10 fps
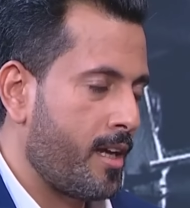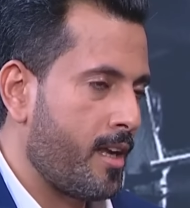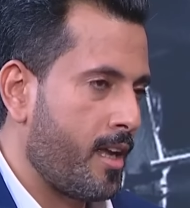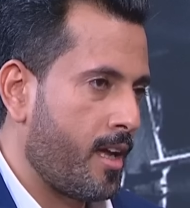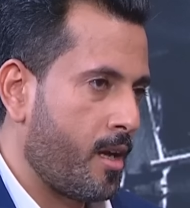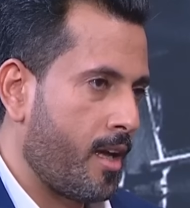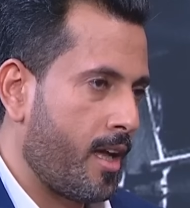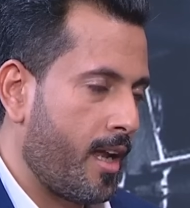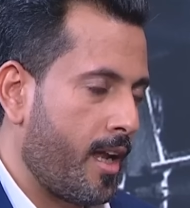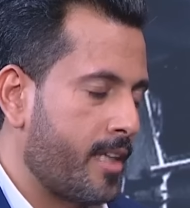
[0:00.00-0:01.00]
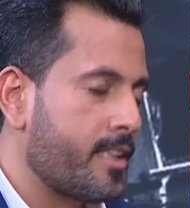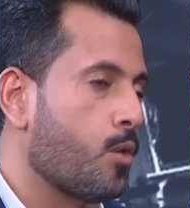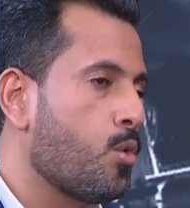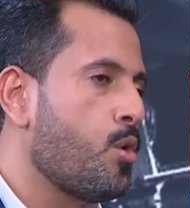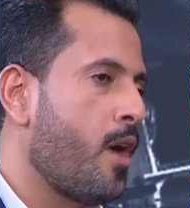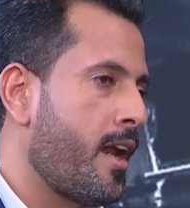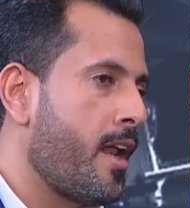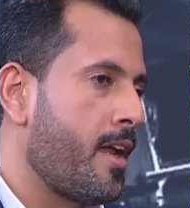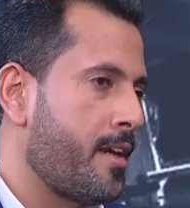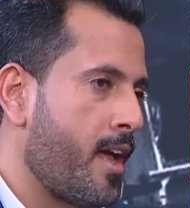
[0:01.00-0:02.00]
التي يقولون
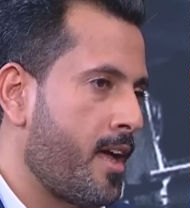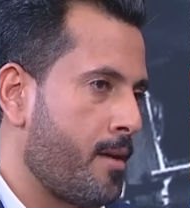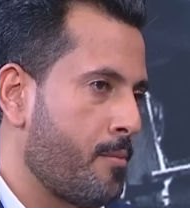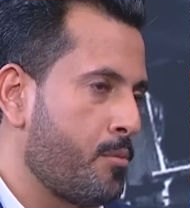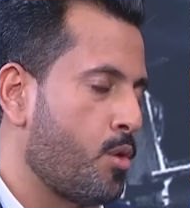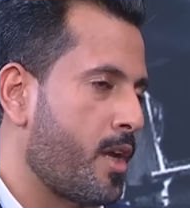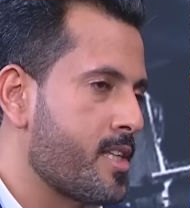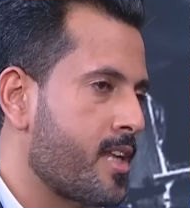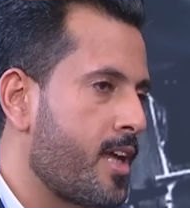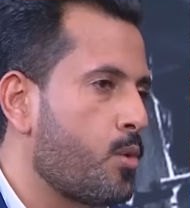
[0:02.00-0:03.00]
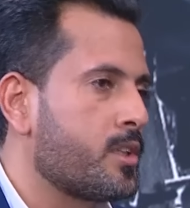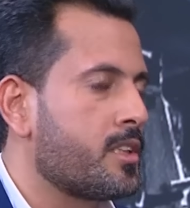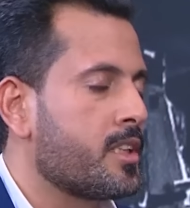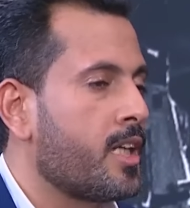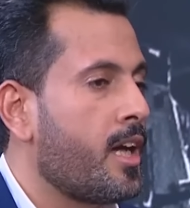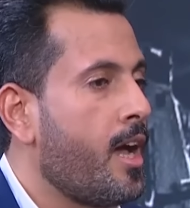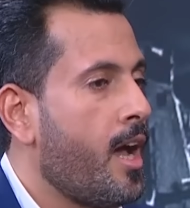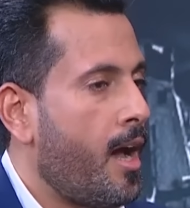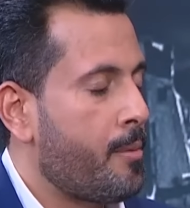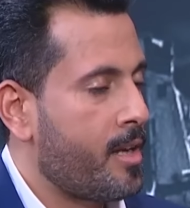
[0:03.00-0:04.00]
عليها انها مملوكه لاسرائيل وتتجه
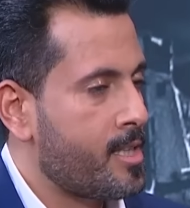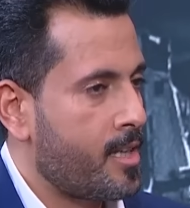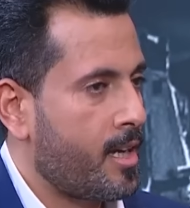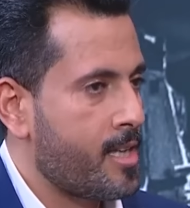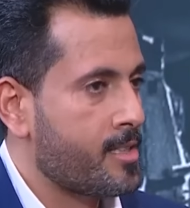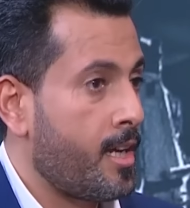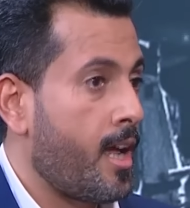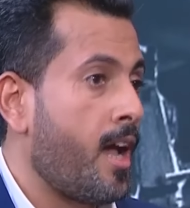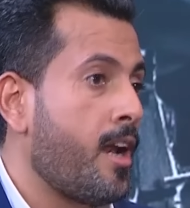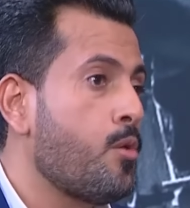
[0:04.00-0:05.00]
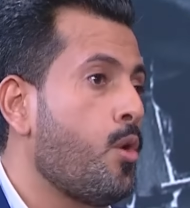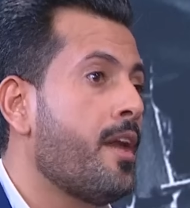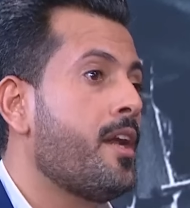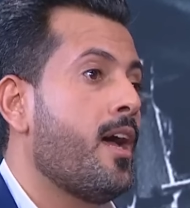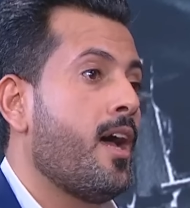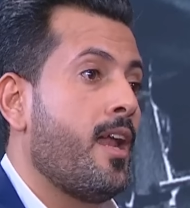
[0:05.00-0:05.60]
عبر راس الرجاء صالح اعلنوا عن